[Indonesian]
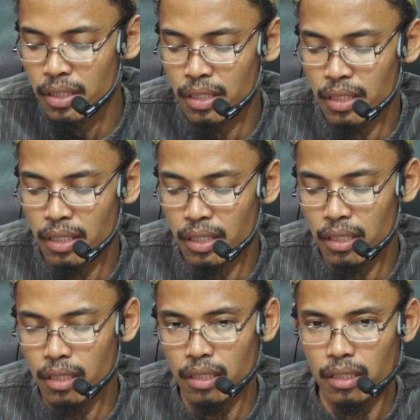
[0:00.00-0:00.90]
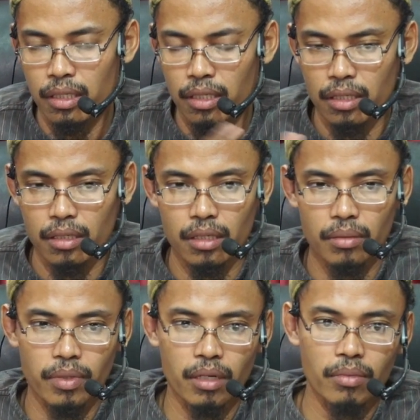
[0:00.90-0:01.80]
eh,
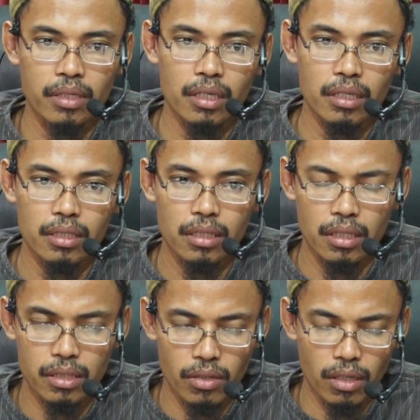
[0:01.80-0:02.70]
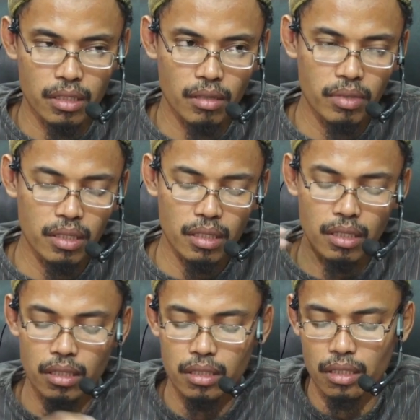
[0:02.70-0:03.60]
apa namanya eh, seorang tabiin
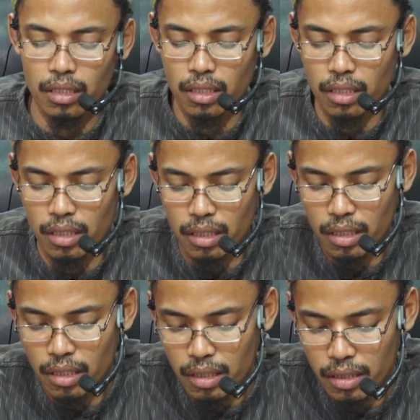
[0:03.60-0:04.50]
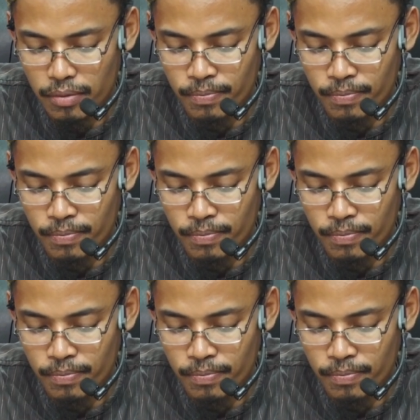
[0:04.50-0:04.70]
tadi eh,